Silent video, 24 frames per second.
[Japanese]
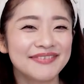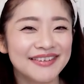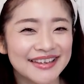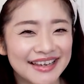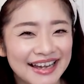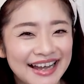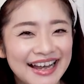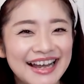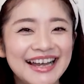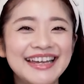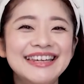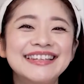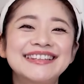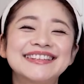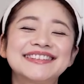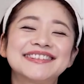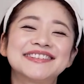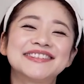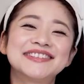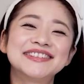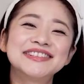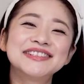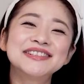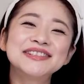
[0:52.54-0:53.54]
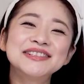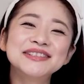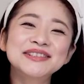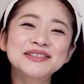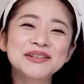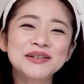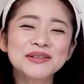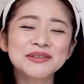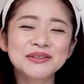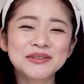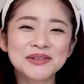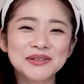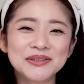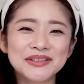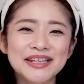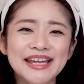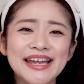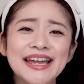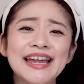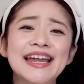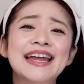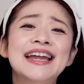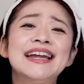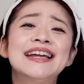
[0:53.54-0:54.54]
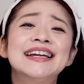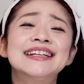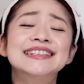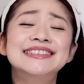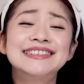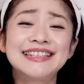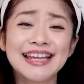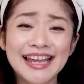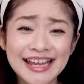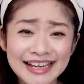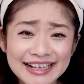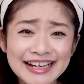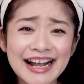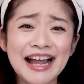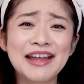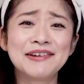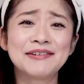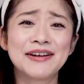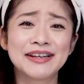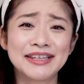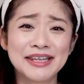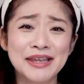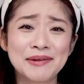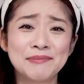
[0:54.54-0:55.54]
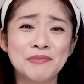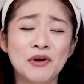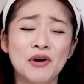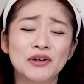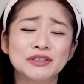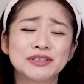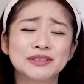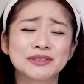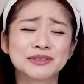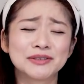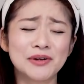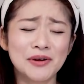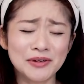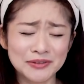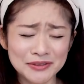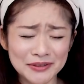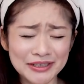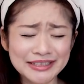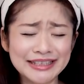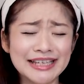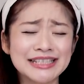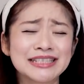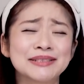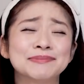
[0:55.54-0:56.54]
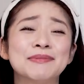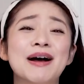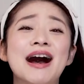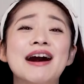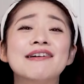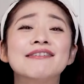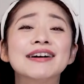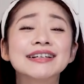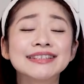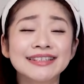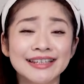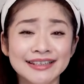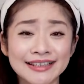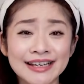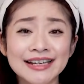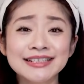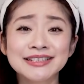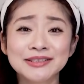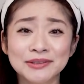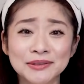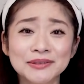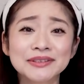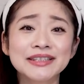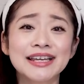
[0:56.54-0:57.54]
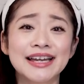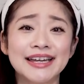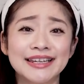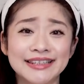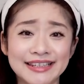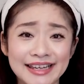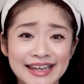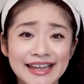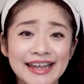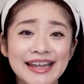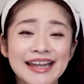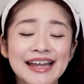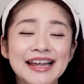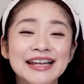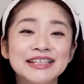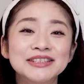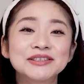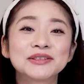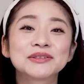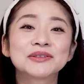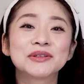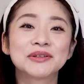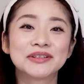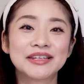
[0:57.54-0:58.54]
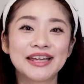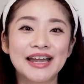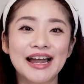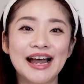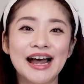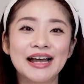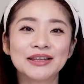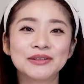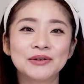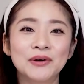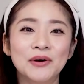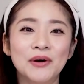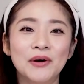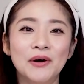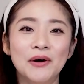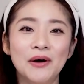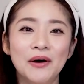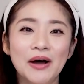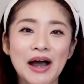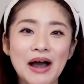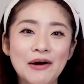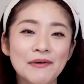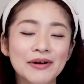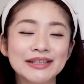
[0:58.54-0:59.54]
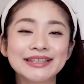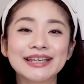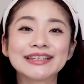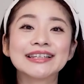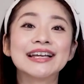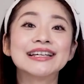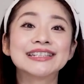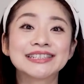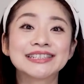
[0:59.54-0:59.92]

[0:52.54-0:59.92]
はい。ということで、前回はね、もうすごく私も慌てた状態で、ちょっとね、あの、慌ただ